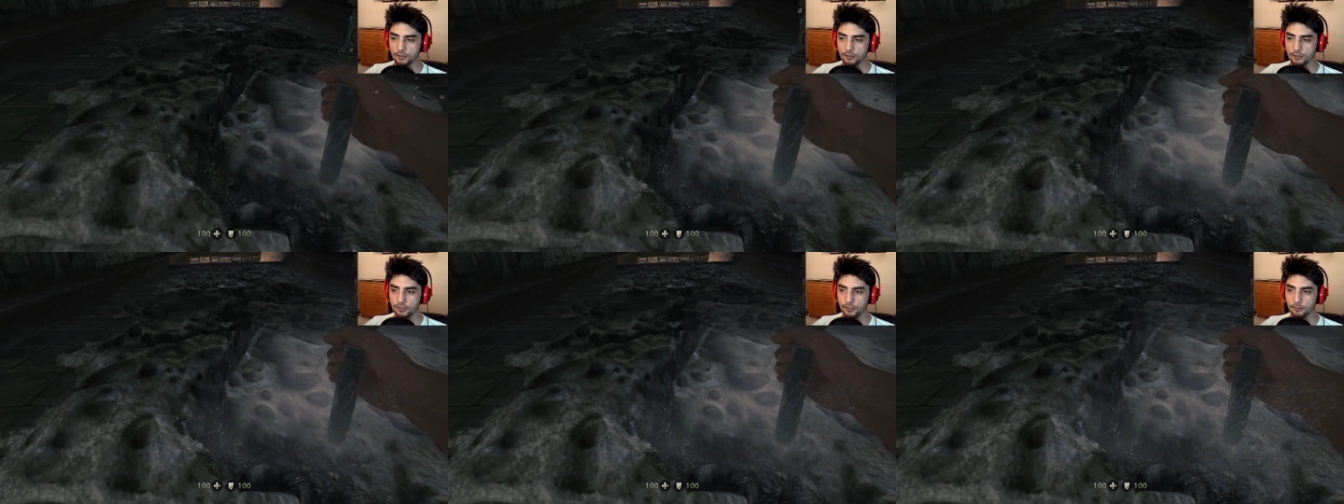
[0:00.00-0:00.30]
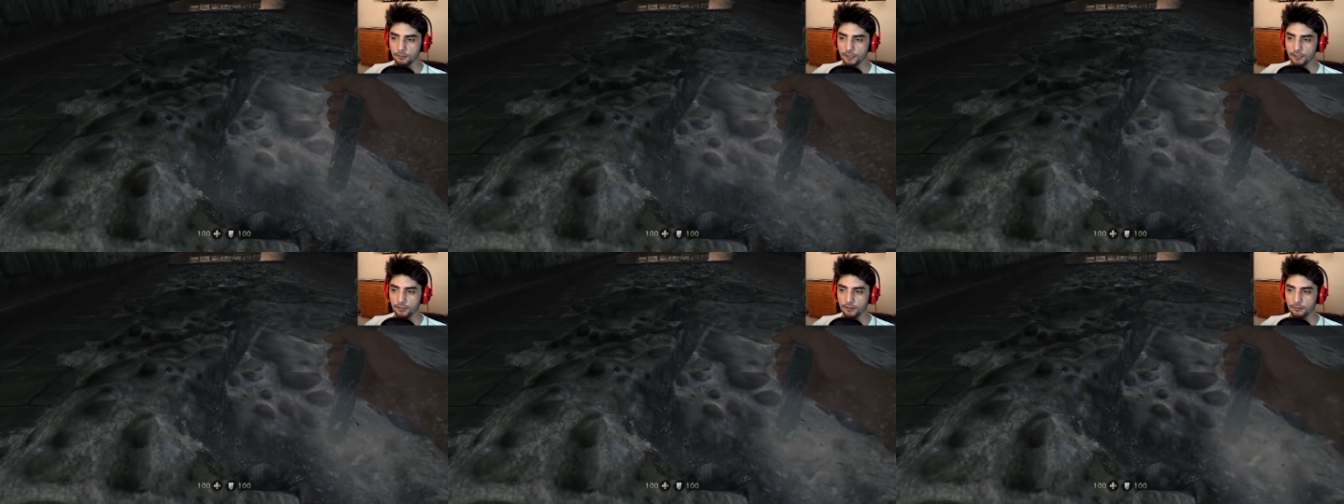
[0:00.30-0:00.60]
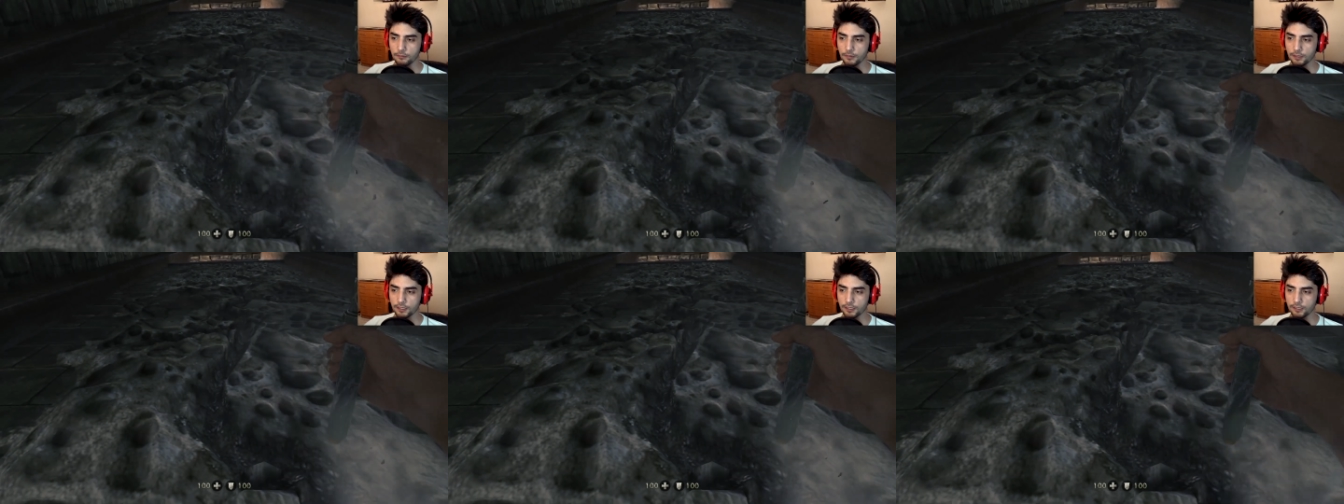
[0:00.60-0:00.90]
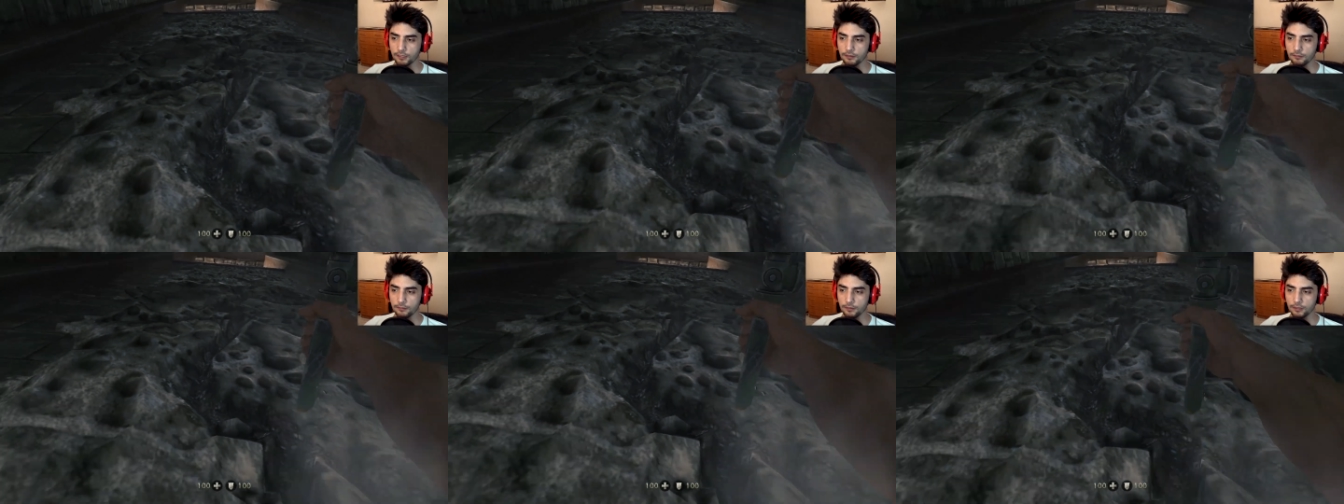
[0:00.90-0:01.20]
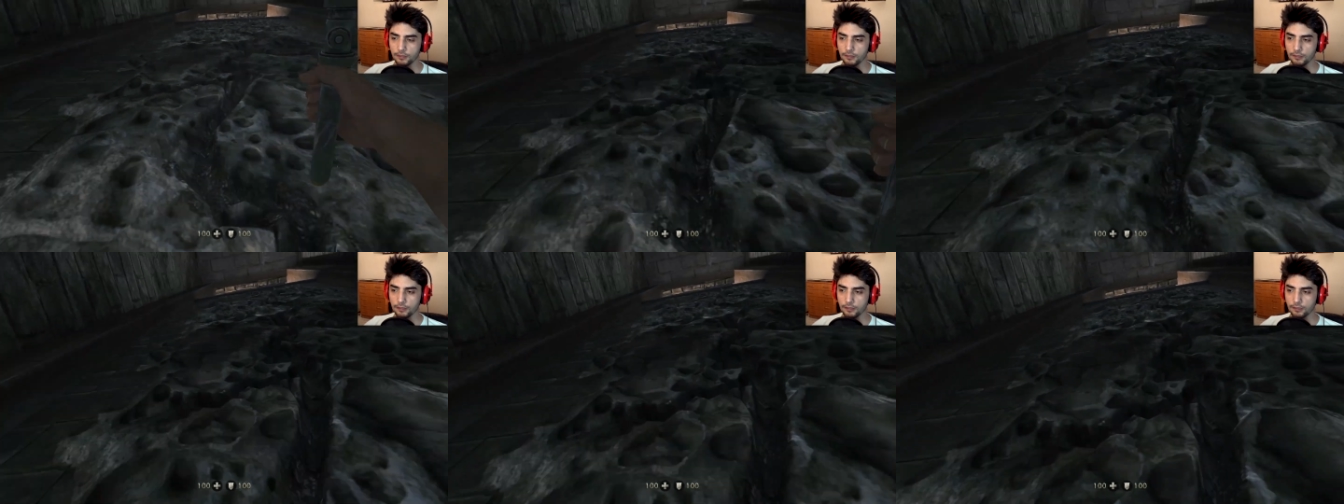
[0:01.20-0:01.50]
tırmanalım bakalım.
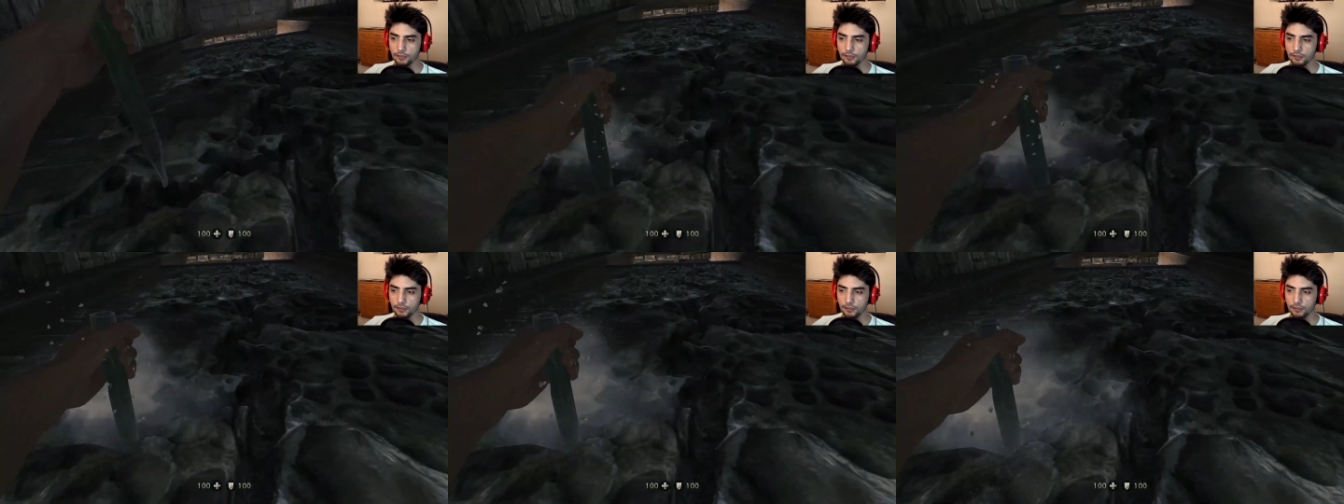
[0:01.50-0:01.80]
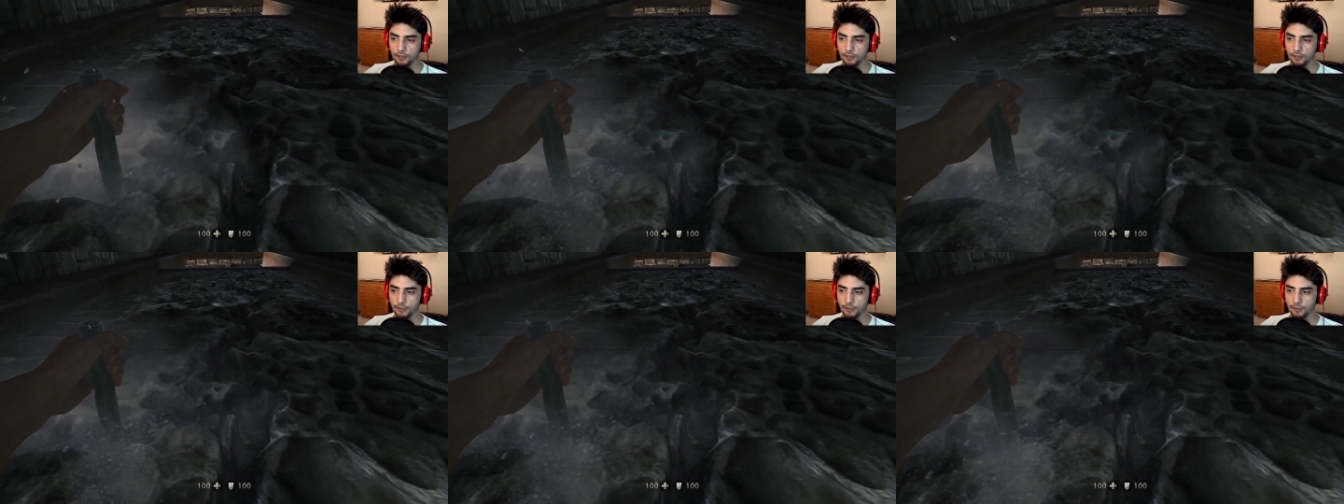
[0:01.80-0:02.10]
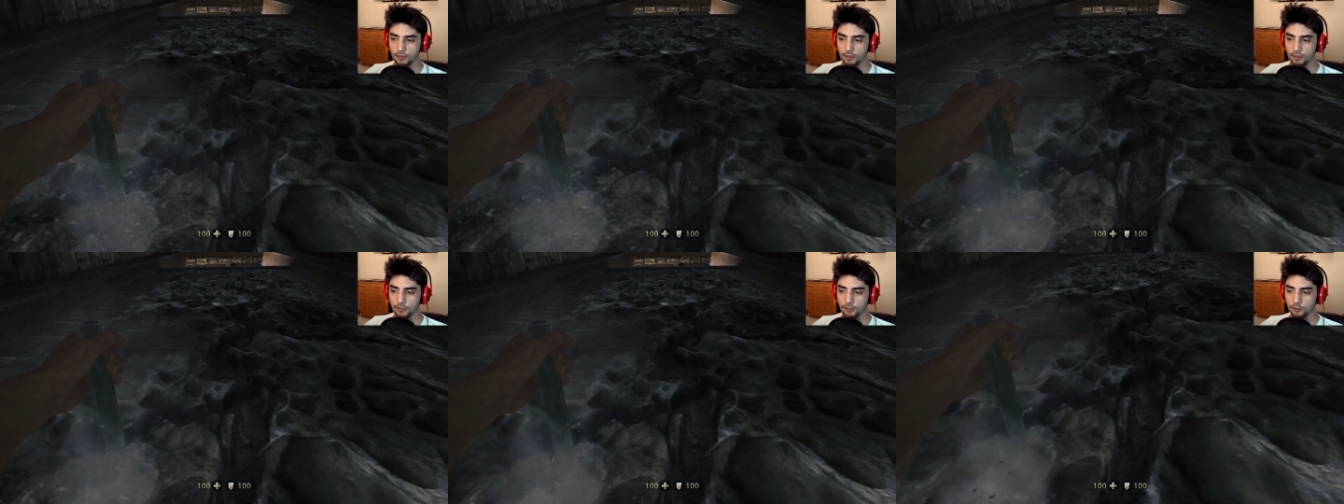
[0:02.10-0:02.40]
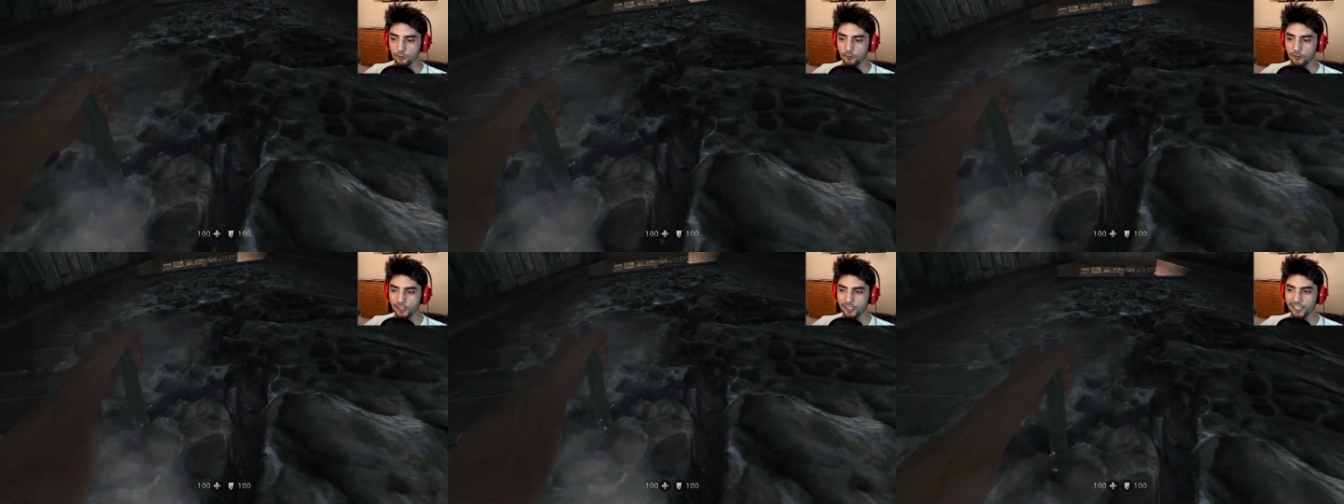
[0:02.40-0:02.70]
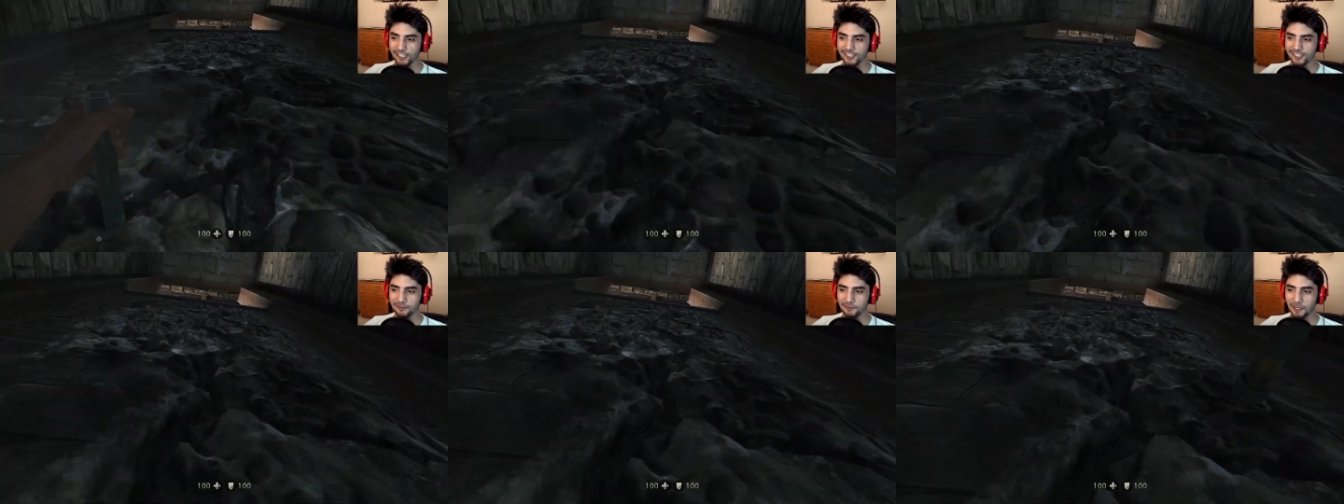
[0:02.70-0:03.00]

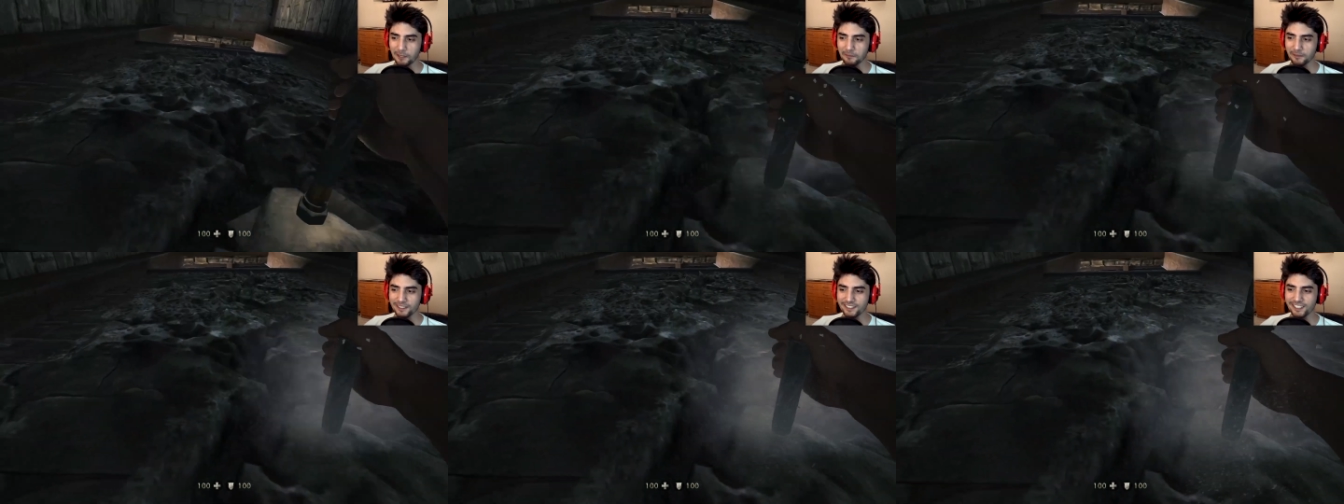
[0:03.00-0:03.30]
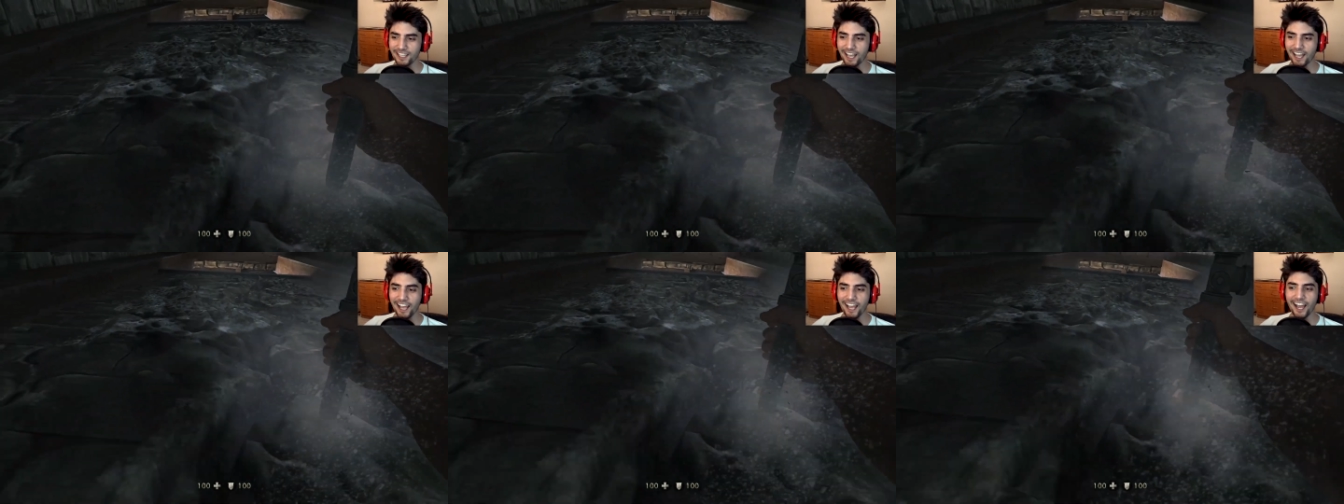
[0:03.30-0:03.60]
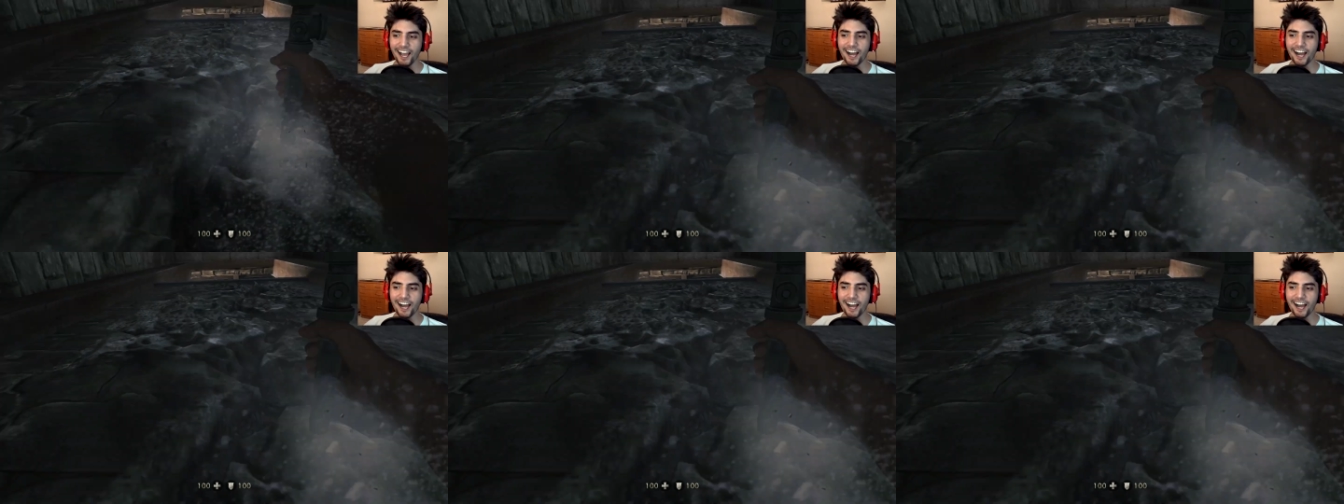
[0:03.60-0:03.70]
Duvardan tırmanması da